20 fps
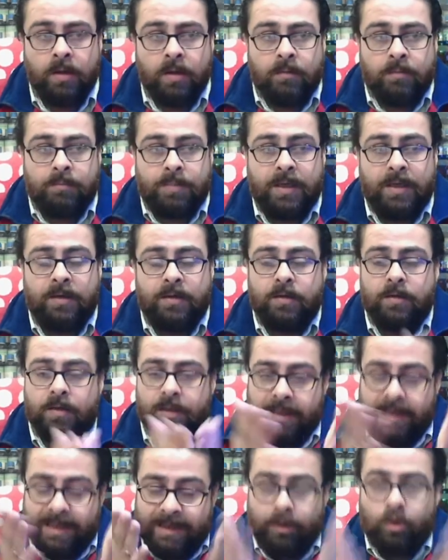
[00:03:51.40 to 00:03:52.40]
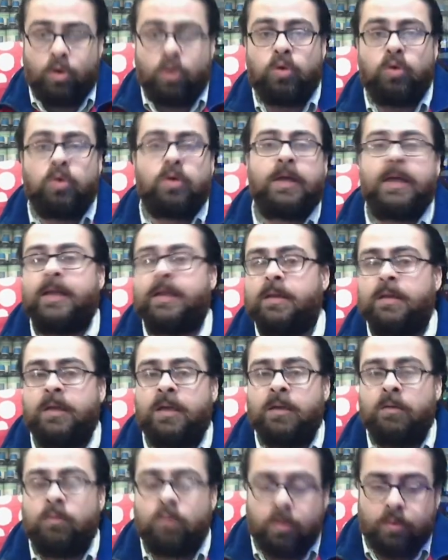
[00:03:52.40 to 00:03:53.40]
पर इन लोगों के
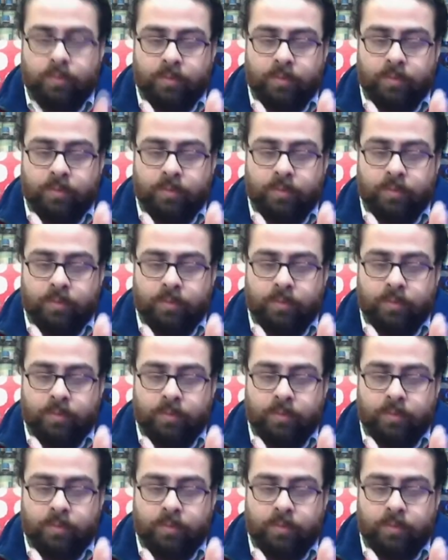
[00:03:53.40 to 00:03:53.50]
अंदर वो